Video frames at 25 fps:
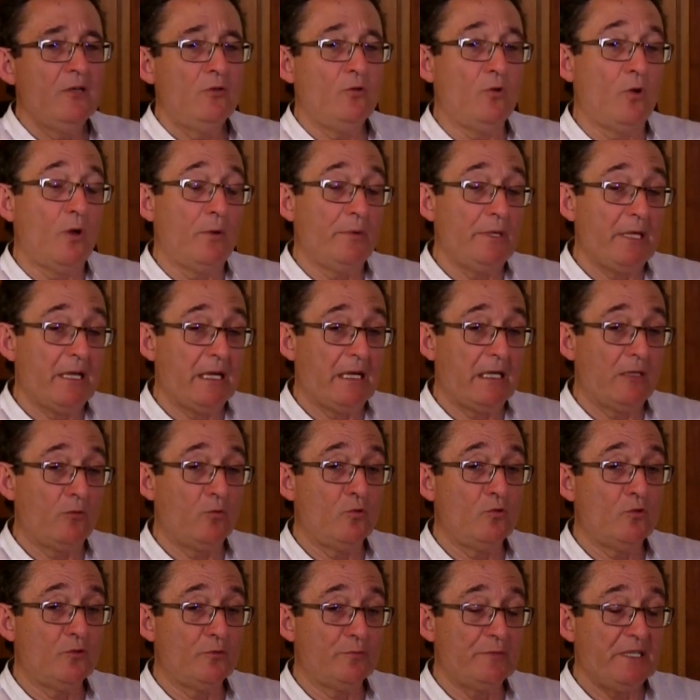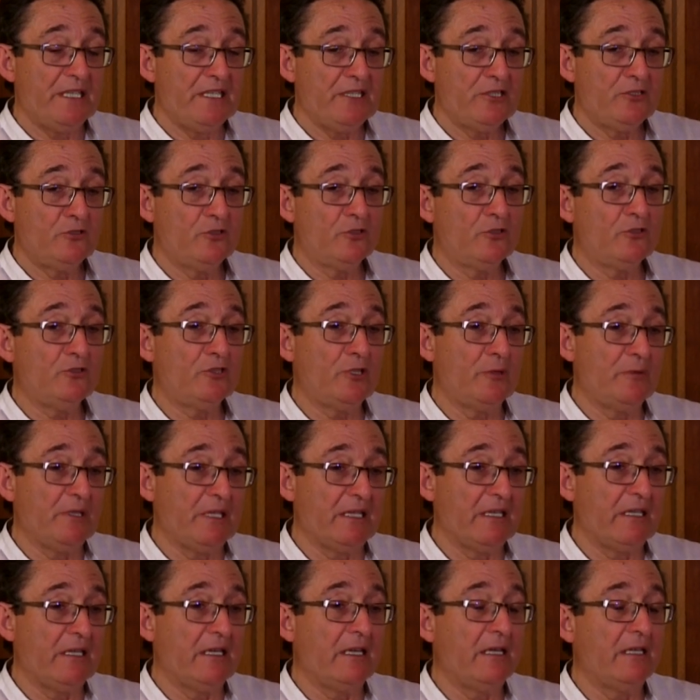Luego había algunos ministros
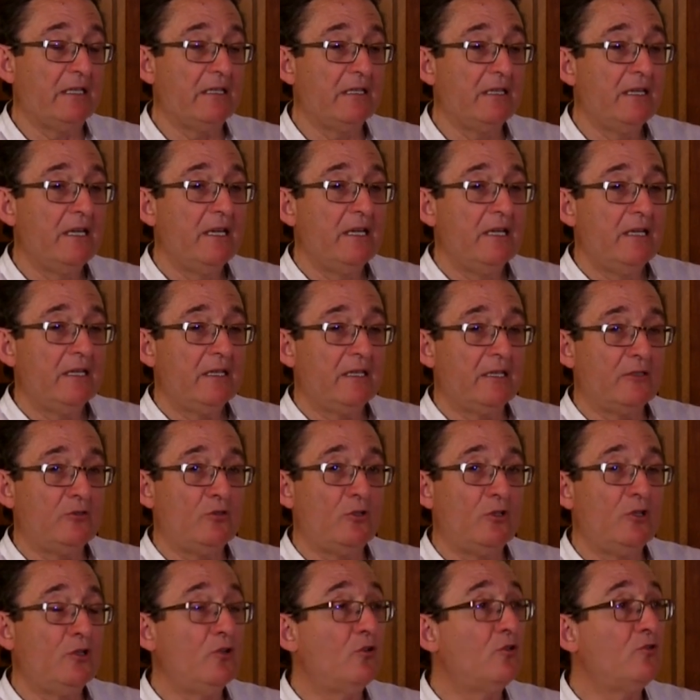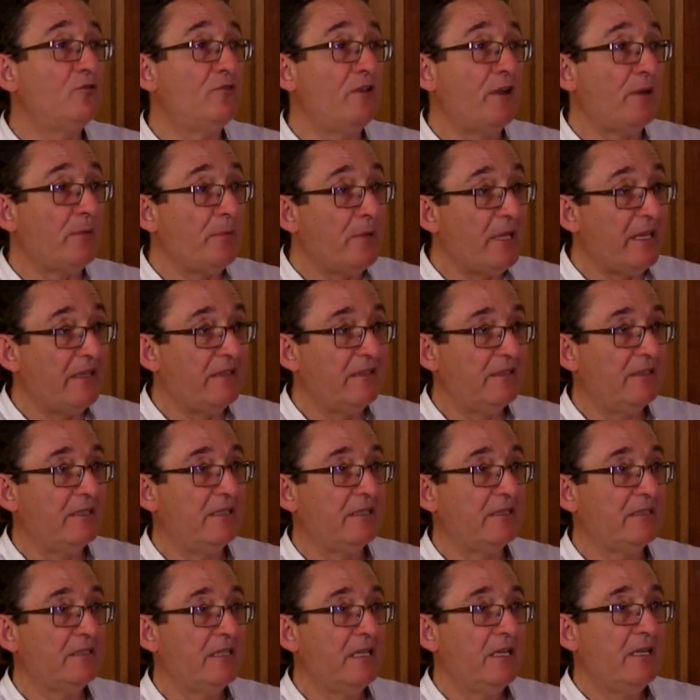también que eran católicos
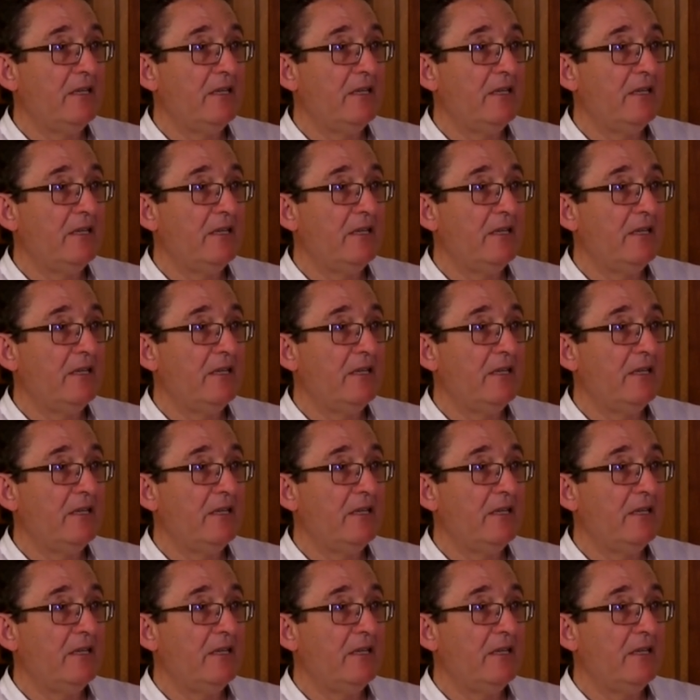fervientes.